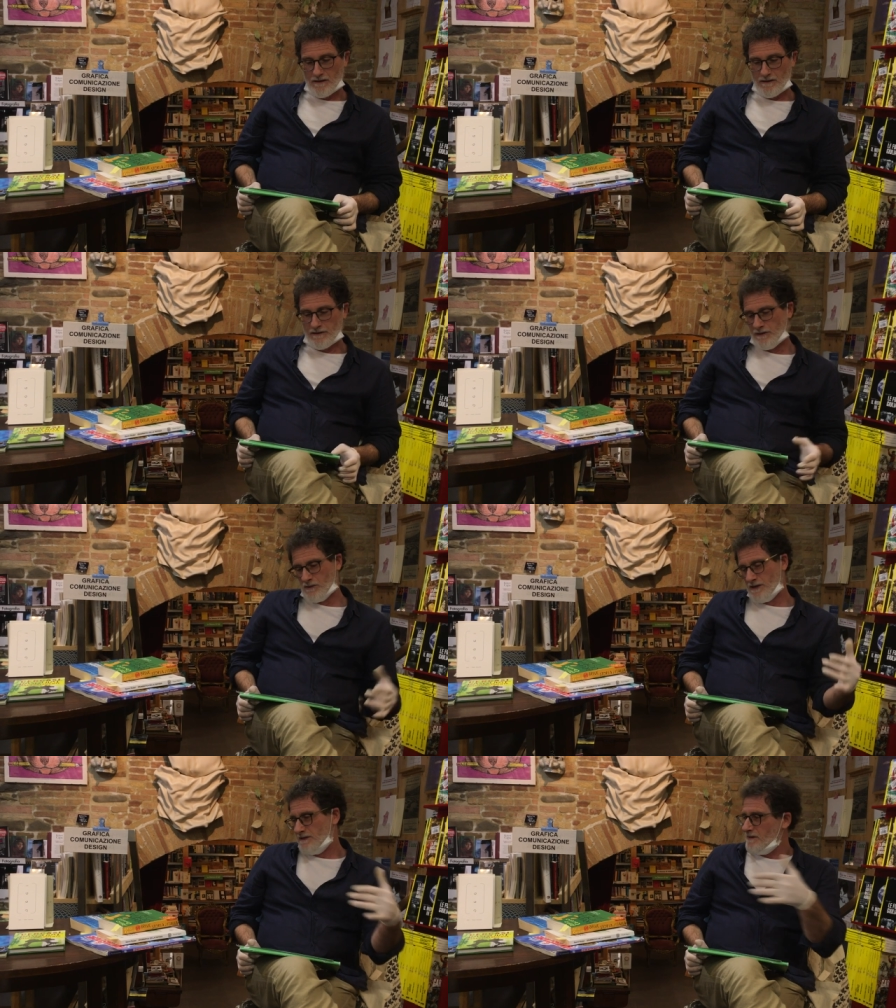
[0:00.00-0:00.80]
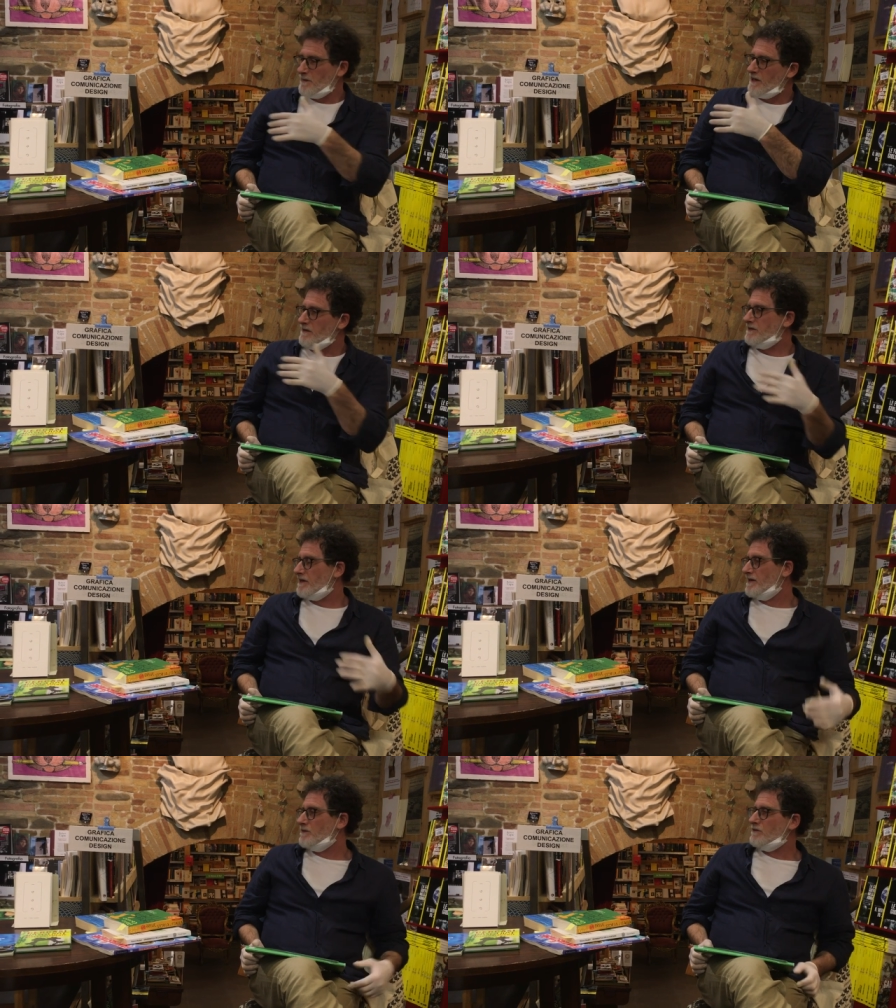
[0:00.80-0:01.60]
Il treno cannibale è il
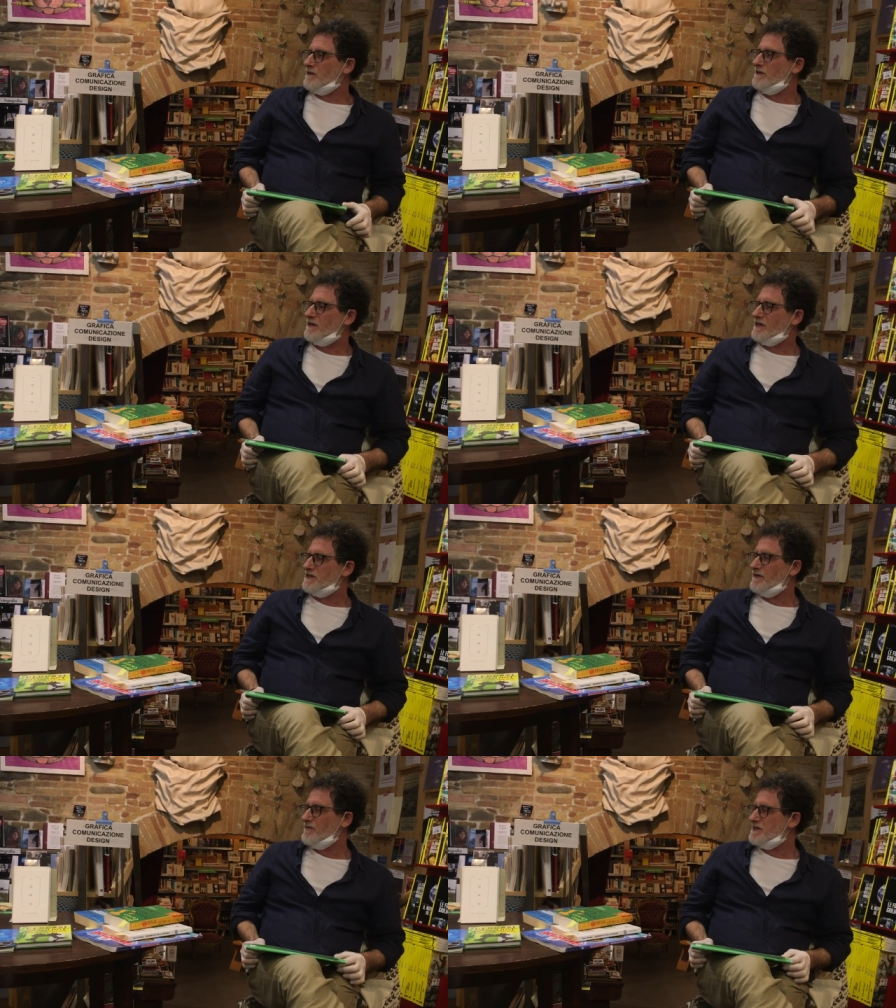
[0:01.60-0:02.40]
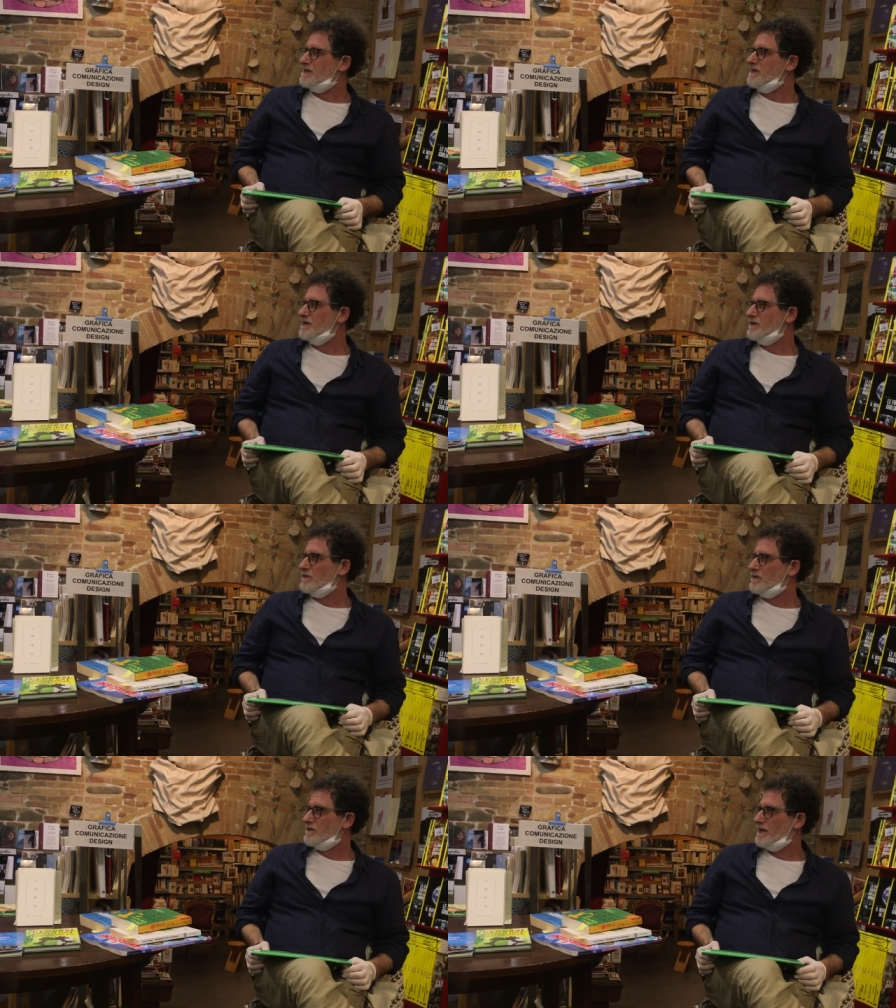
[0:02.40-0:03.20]
treno di, che ci ha
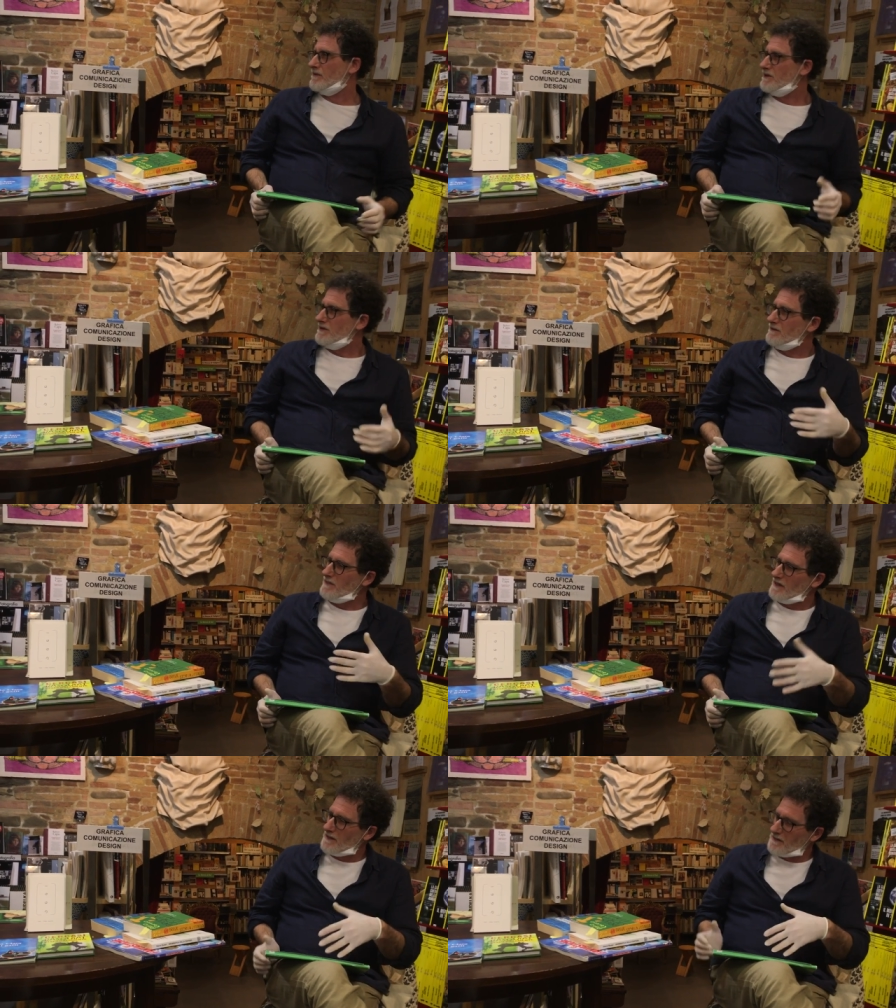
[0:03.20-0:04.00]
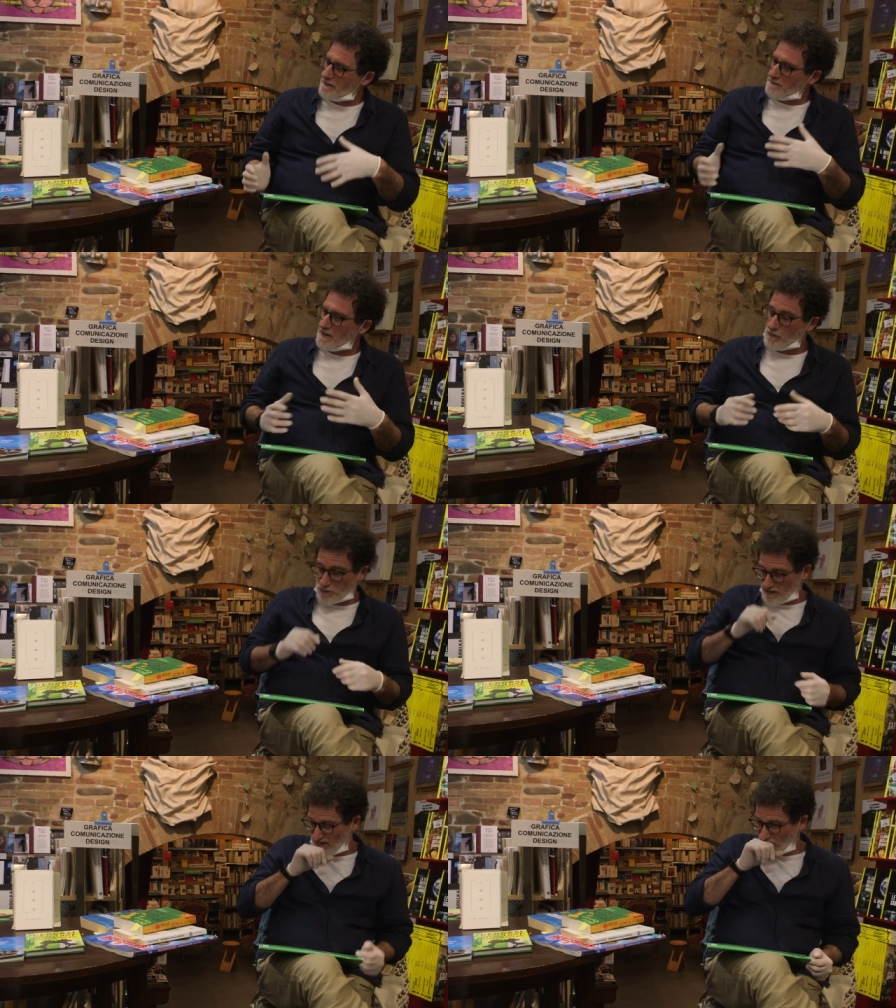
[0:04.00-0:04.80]
investito e quindi mi ha, mi ha
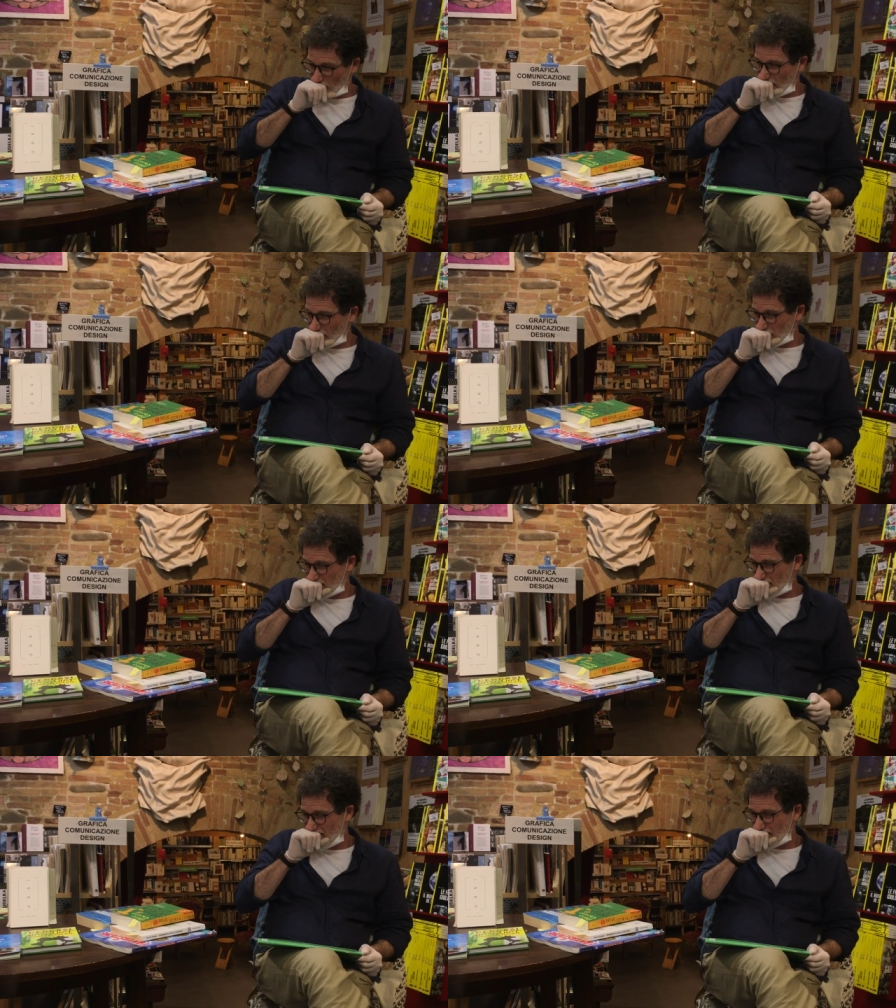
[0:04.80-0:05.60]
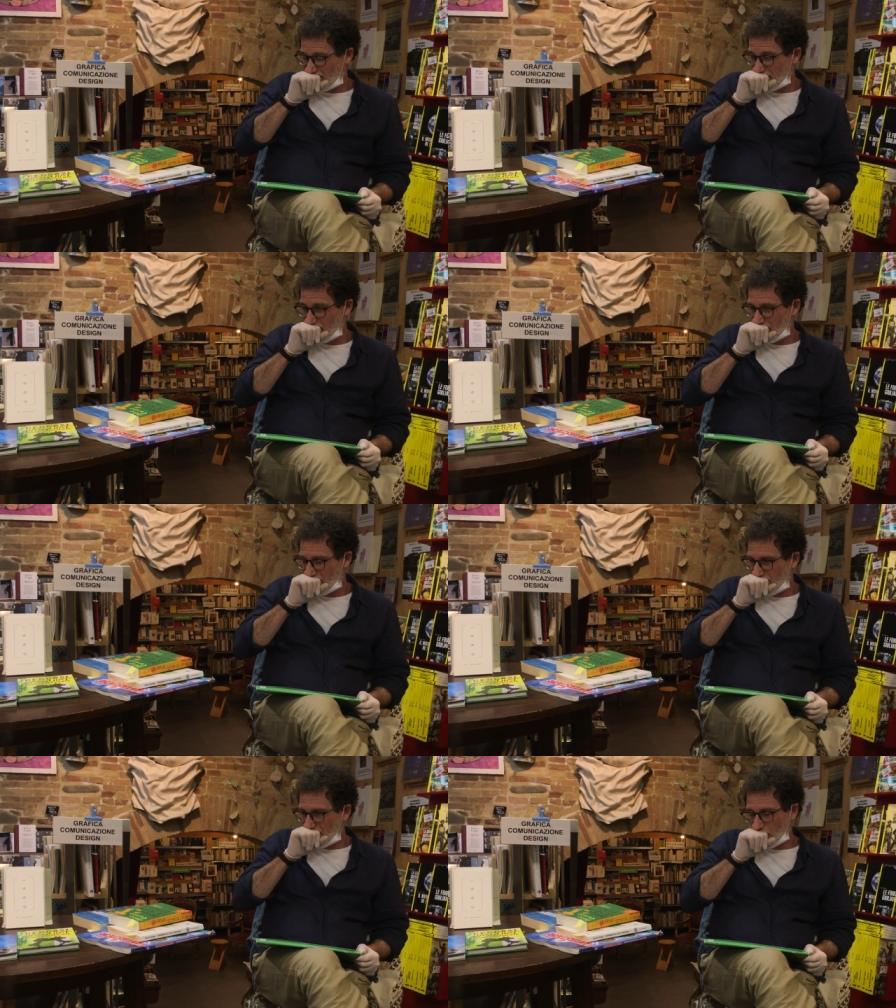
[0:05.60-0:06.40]
costretto a fare una serie di,
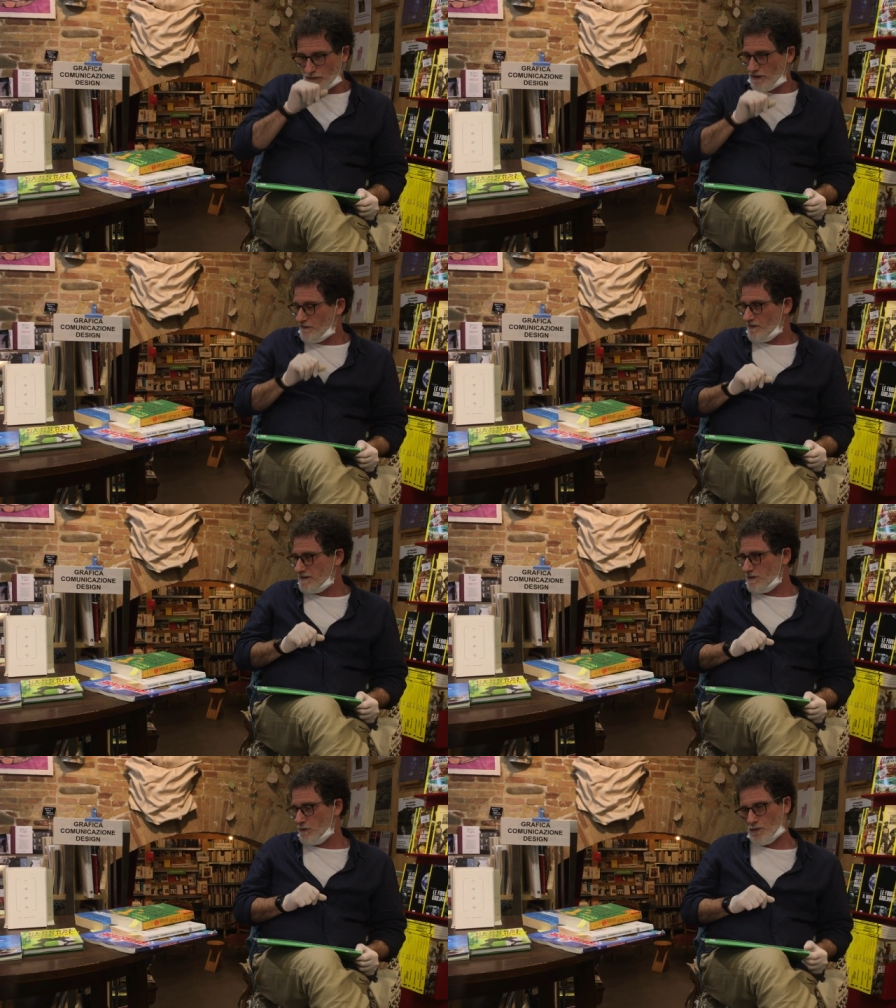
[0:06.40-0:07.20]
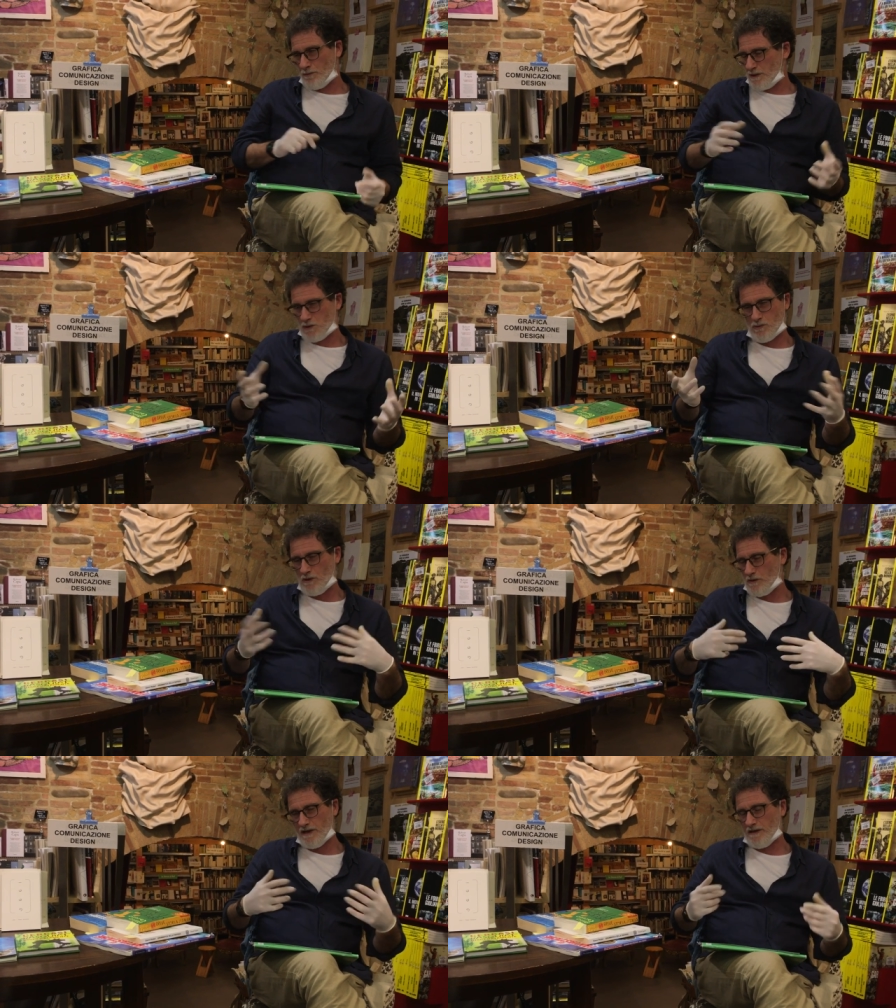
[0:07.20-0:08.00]
non di riflessioni, ho preso
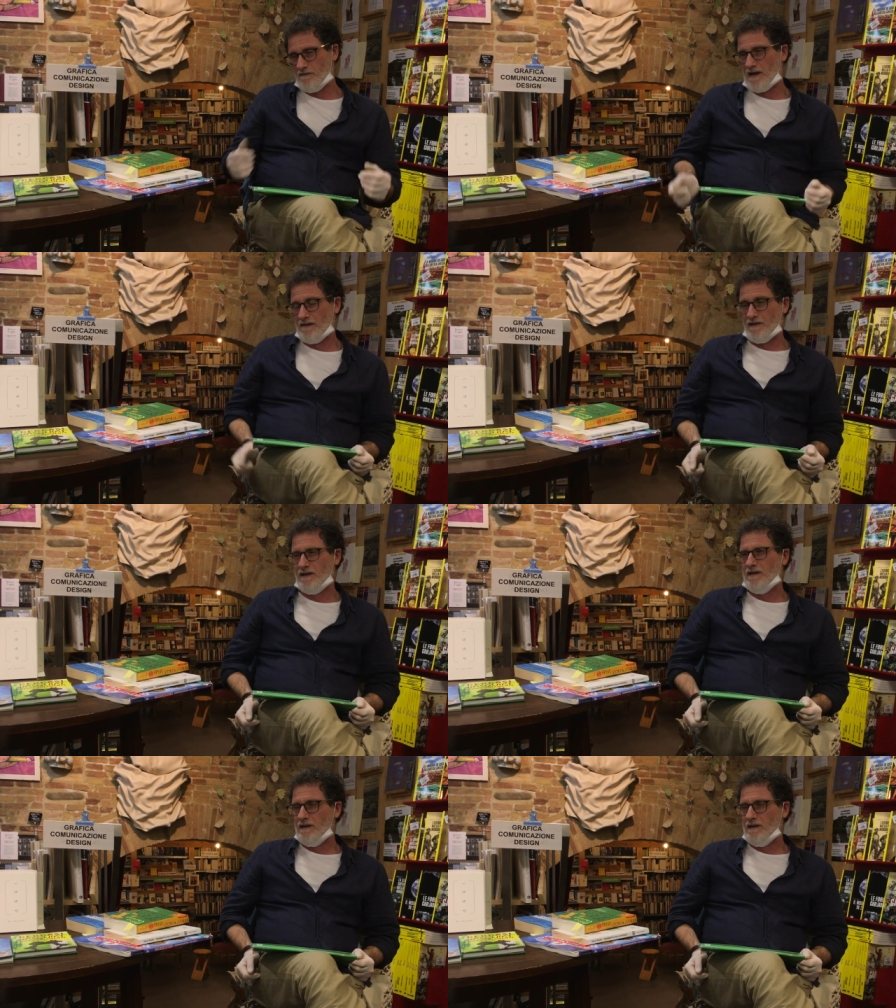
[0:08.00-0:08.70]
quello che arrivava,